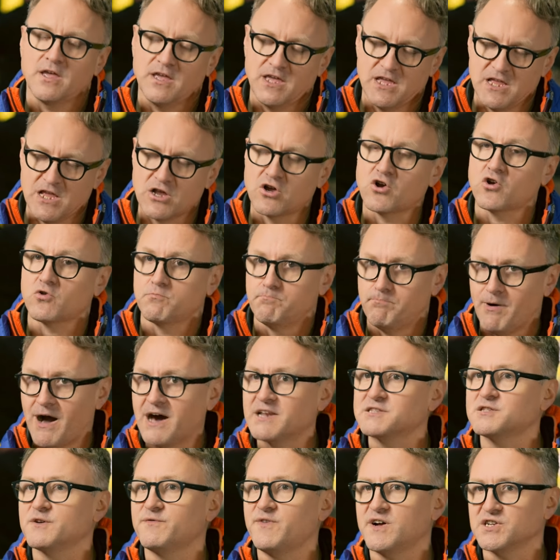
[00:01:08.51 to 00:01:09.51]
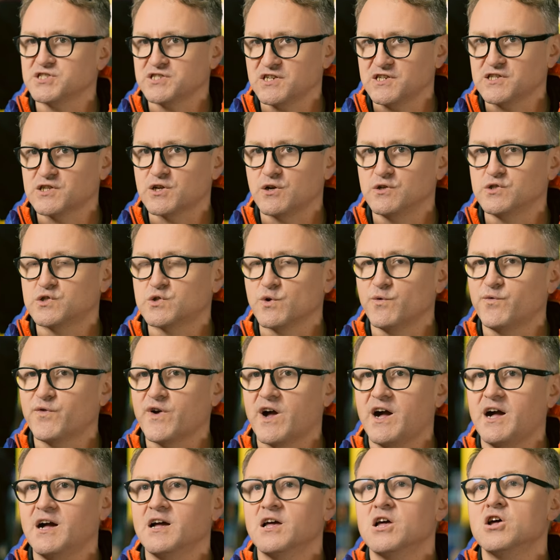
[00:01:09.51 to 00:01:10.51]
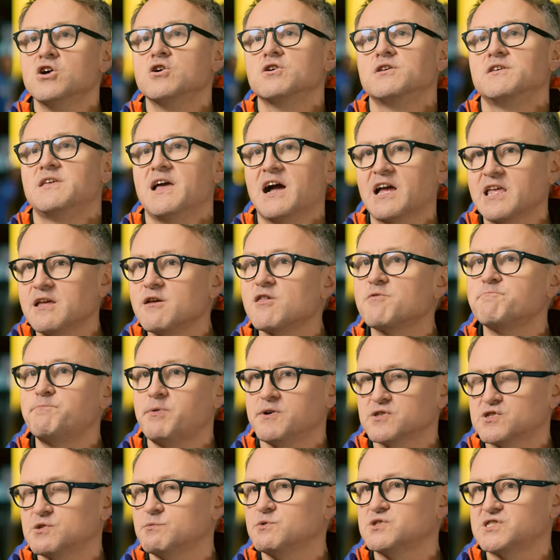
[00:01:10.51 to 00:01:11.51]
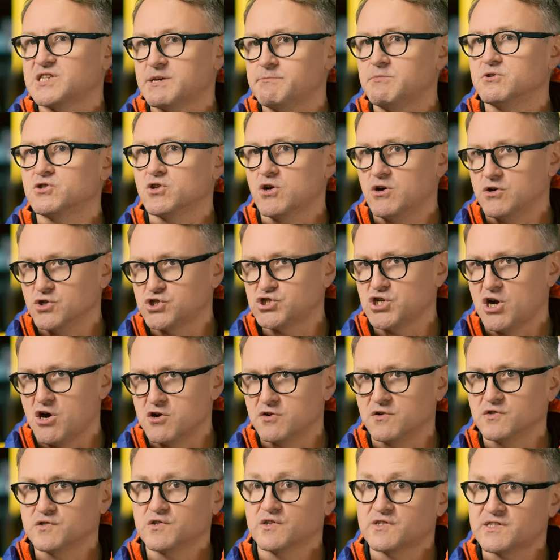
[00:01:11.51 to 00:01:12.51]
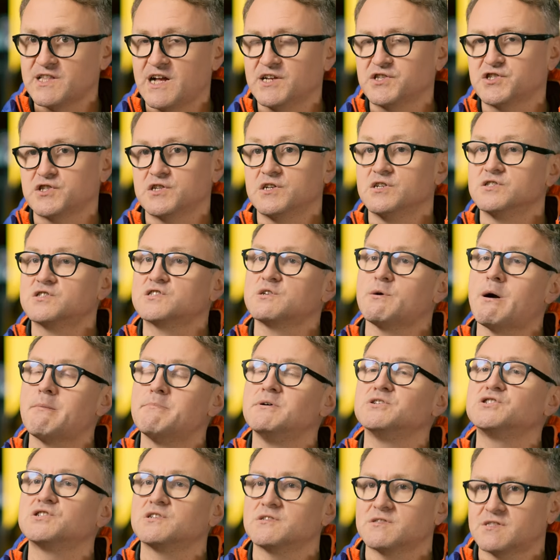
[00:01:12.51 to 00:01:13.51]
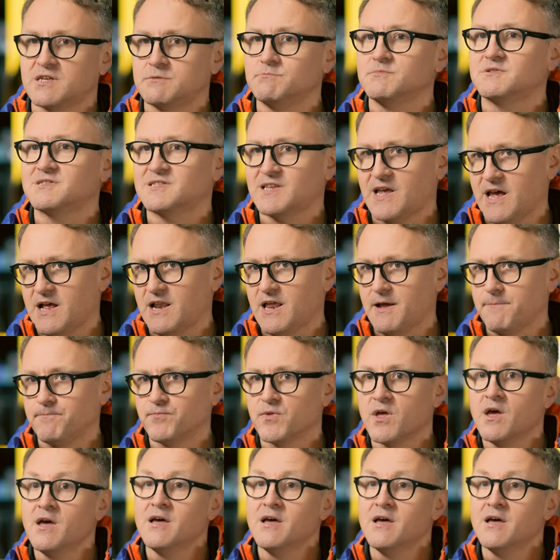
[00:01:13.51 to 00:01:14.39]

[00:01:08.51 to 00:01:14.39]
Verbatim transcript: I bardzo ważna jest końcówka, w jaki sposób chcemy to osiągnąć. To znaczy, co ma być tym celem?